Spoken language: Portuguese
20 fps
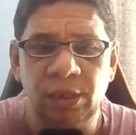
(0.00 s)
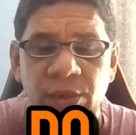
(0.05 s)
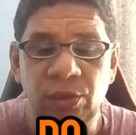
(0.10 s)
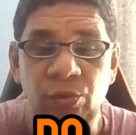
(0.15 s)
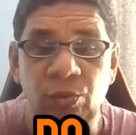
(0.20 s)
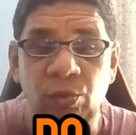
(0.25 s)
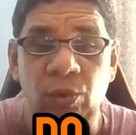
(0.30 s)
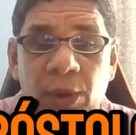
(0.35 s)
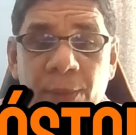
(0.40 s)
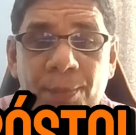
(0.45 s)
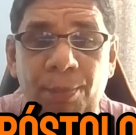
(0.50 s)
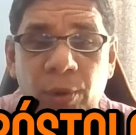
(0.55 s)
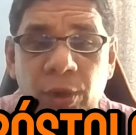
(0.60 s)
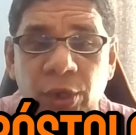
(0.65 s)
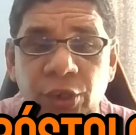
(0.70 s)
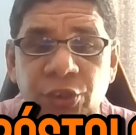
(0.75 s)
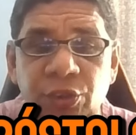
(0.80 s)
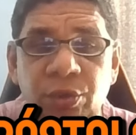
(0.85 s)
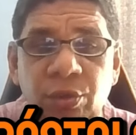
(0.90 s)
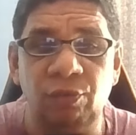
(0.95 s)
do
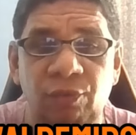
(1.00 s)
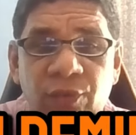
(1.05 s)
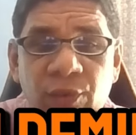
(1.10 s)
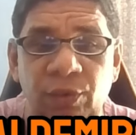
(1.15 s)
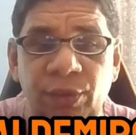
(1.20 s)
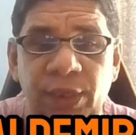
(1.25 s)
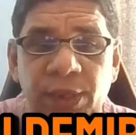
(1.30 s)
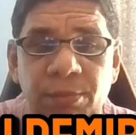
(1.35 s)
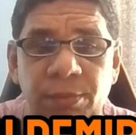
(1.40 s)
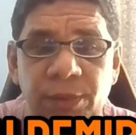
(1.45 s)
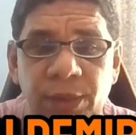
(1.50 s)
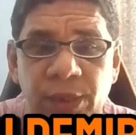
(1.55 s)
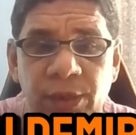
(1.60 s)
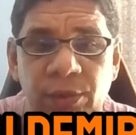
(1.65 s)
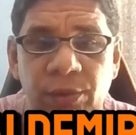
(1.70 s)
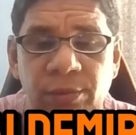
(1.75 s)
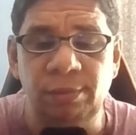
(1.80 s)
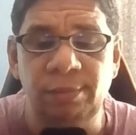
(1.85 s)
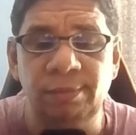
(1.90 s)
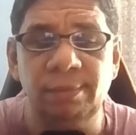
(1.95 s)
apóstolo
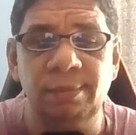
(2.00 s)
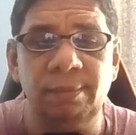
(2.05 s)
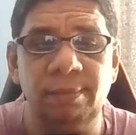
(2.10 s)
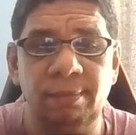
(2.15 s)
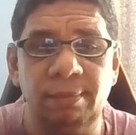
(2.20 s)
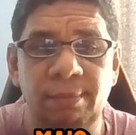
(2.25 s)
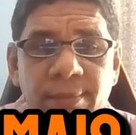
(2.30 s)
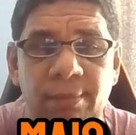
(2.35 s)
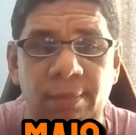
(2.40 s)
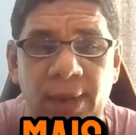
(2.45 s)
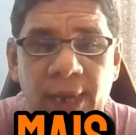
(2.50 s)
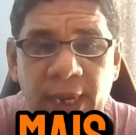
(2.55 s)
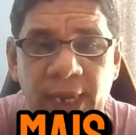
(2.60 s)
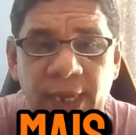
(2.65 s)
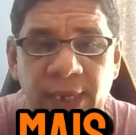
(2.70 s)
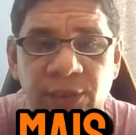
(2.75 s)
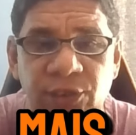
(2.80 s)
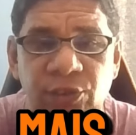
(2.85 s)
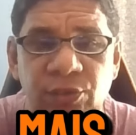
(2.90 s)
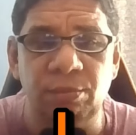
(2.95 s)
Valdemiro,
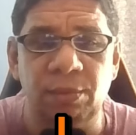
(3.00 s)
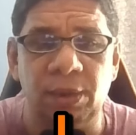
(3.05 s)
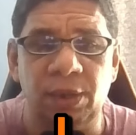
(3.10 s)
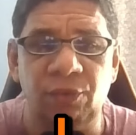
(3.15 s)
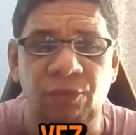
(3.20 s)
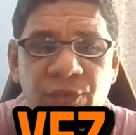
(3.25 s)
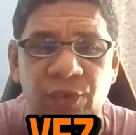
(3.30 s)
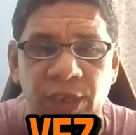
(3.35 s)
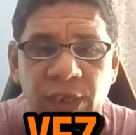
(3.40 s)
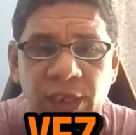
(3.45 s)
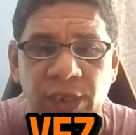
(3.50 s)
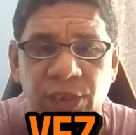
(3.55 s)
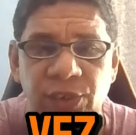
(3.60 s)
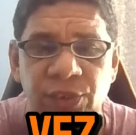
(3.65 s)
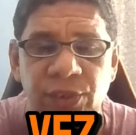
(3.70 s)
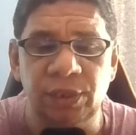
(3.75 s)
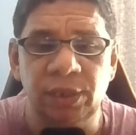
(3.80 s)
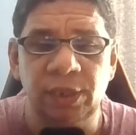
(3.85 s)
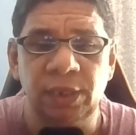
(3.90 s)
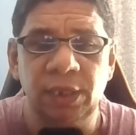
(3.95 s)
mais uma
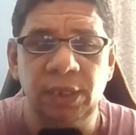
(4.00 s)
vez,